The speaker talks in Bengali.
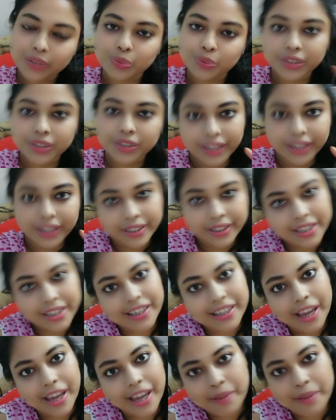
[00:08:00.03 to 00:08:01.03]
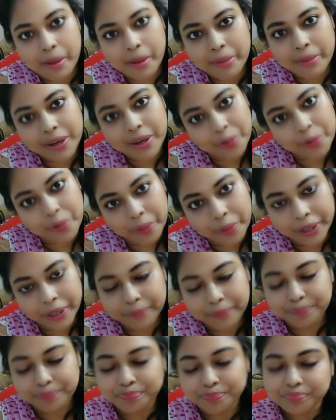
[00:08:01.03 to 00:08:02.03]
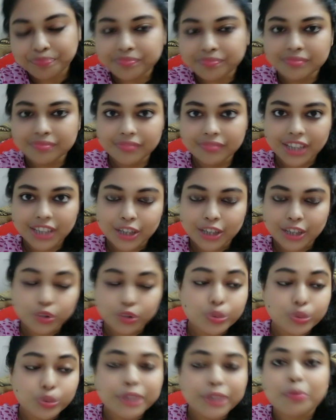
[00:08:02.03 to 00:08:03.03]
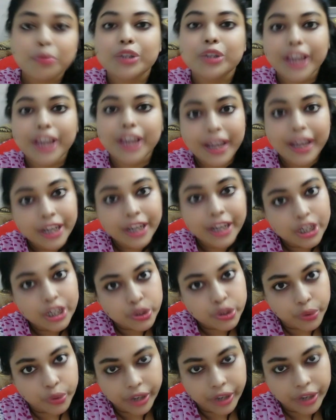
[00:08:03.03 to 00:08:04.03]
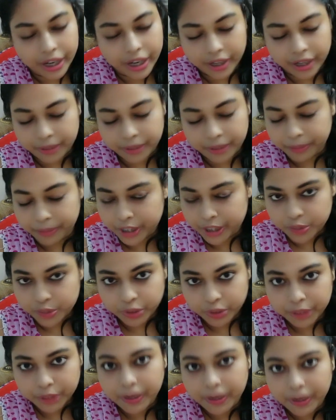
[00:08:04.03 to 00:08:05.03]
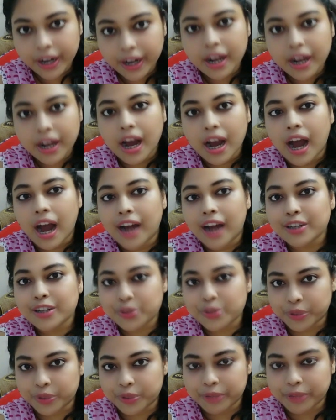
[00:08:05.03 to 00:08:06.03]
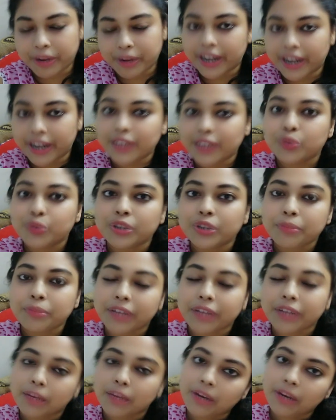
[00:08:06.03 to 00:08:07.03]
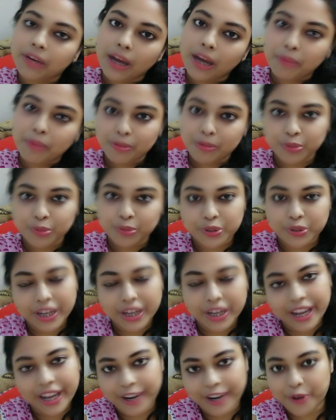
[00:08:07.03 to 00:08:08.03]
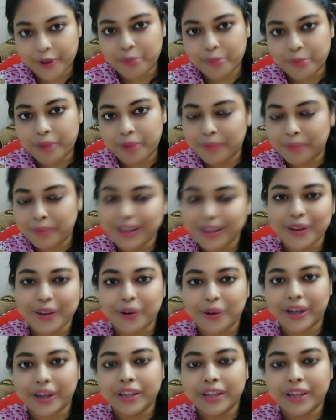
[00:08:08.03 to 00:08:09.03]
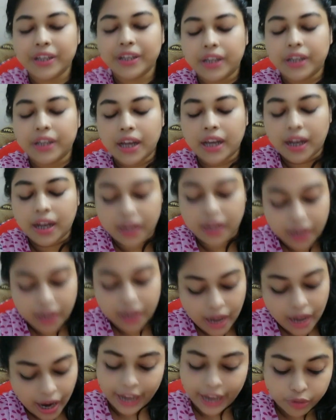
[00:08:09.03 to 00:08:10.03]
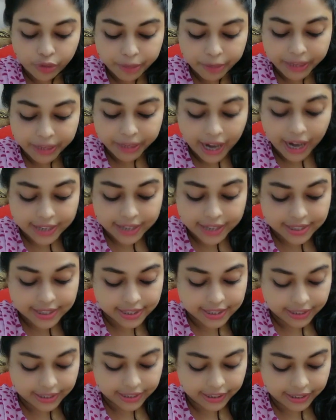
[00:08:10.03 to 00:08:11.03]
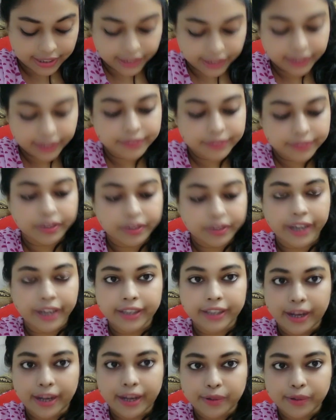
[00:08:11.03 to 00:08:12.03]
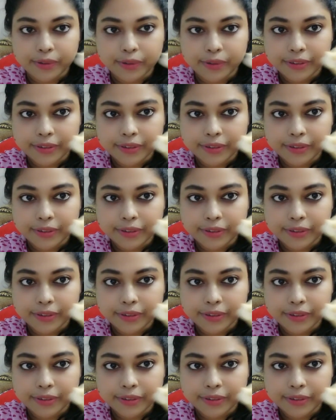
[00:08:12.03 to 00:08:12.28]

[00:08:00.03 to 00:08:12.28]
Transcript: দুদিন ঠিক এইভাবেই করি দুদিন বলতে বৃহস্পতিবার আর শনিবার এই দুদিন বিকেলবেলা আমার পুজোটা এইরকমভাবেই হয় এখন আমি খাচ্ছি এই দেখো